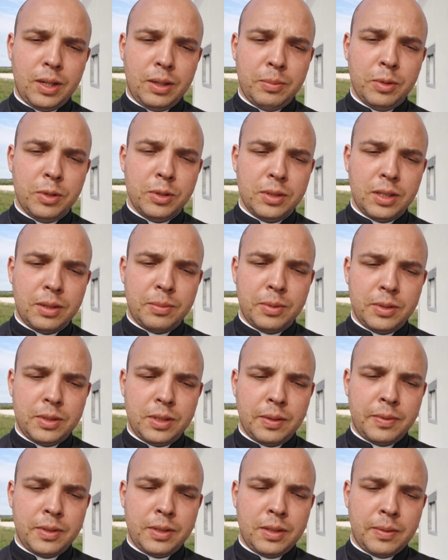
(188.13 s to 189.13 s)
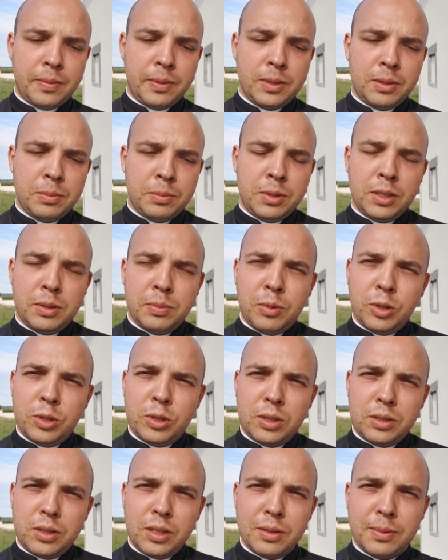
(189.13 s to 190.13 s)
I można być nawet, nawet przecież
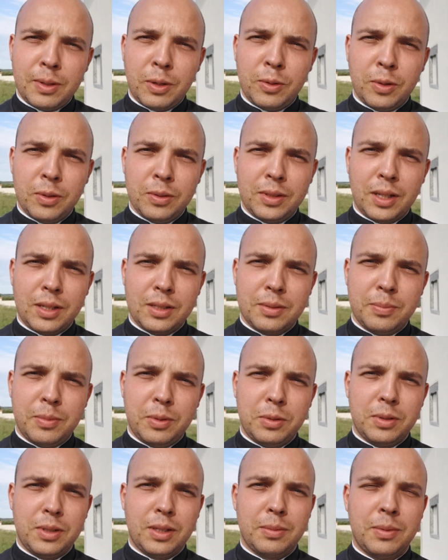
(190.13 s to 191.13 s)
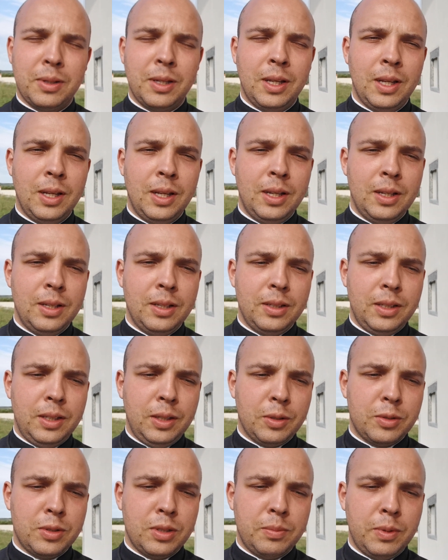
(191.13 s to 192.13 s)
Mojżesz też miał kontakt z Bogiem i
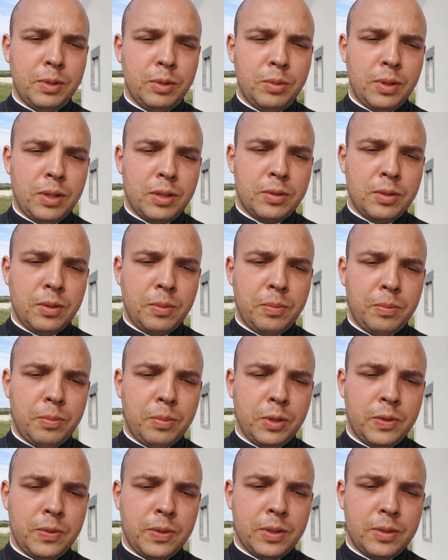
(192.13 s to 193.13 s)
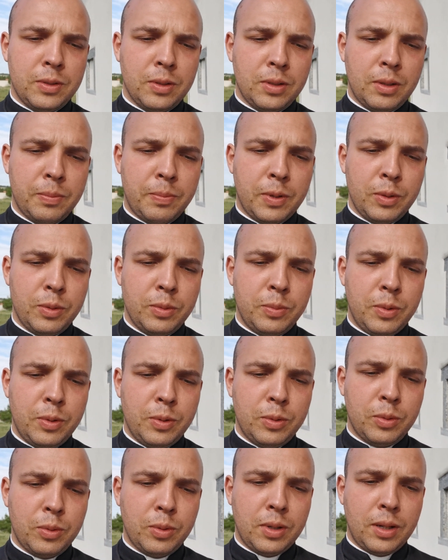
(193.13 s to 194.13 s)
osoby, które są poświęcone Panu
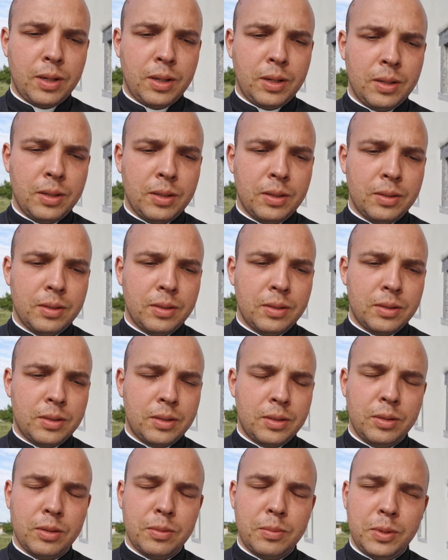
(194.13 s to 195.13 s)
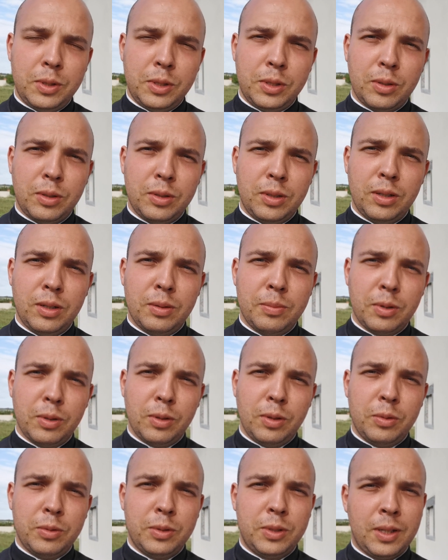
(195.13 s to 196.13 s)
Bogu, które y, żyją blisko Niego,
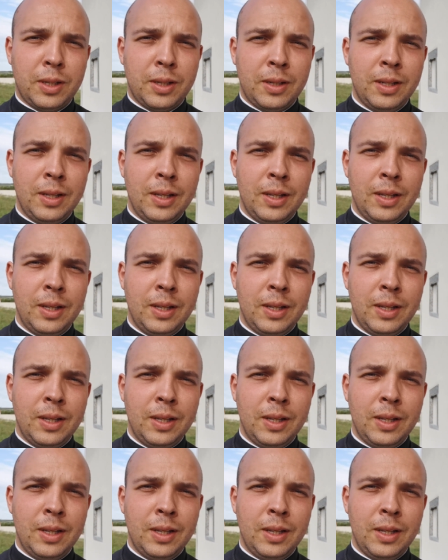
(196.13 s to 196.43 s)
modlą się,